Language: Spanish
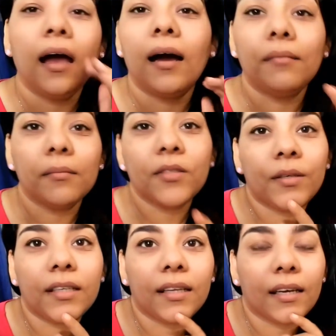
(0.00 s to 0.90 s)
hablamos
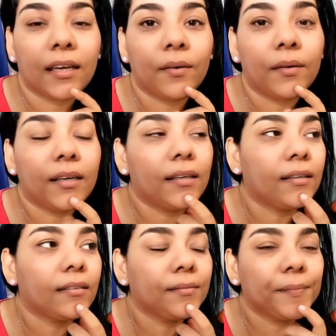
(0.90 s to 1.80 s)
ahorita que
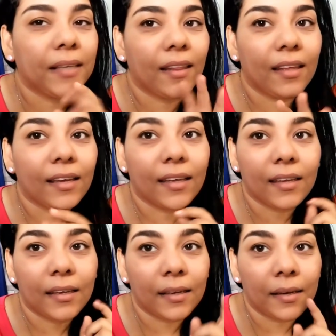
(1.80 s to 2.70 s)
ahora le dije
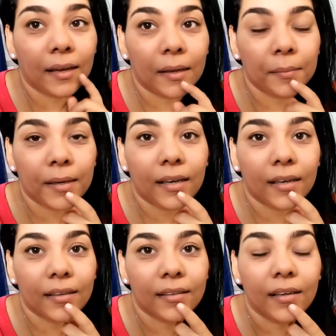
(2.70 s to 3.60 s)
que la
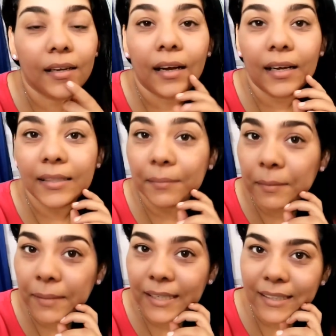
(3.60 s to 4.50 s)
iba a
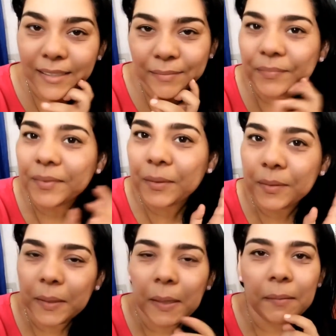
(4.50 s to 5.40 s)
llamar para atrás.
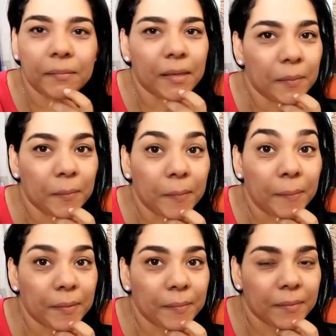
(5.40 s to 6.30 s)
Entonces déjame hablar con
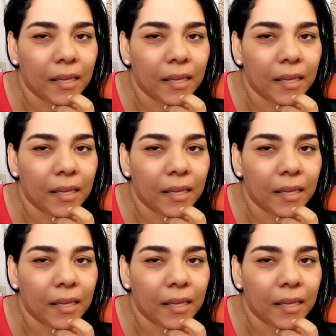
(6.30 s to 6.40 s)
mamá.